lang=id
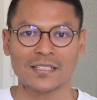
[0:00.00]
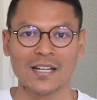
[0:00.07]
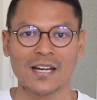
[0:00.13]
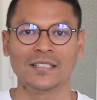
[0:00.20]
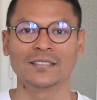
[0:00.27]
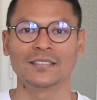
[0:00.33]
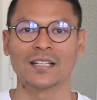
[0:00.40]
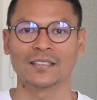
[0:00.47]

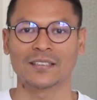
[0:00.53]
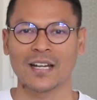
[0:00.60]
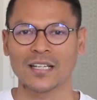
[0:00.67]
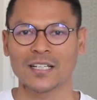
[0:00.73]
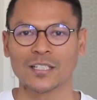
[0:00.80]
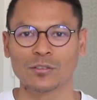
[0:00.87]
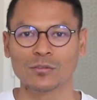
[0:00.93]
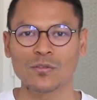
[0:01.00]
dan yang
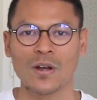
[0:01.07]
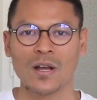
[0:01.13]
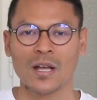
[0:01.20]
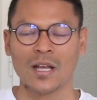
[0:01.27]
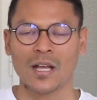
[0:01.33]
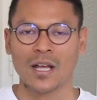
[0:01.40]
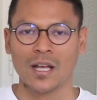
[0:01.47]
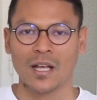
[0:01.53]
terakhir itu
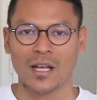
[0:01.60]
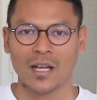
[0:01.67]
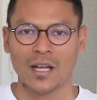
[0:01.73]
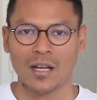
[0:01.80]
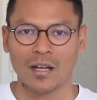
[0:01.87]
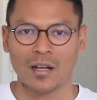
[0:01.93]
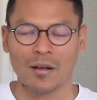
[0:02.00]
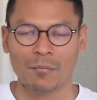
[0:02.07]

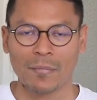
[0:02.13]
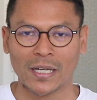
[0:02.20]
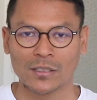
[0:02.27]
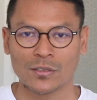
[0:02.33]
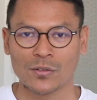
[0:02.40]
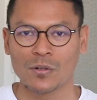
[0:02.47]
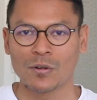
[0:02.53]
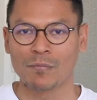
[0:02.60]

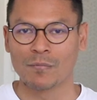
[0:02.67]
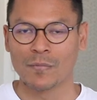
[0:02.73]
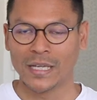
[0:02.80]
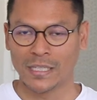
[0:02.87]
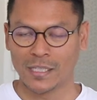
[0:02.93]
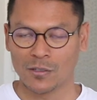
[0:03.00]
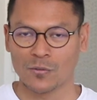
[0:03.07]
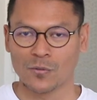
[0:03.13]
makro uh,
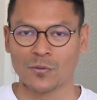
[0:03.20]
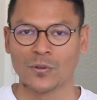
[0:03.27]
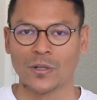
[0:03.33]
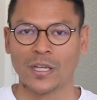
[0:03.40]
macro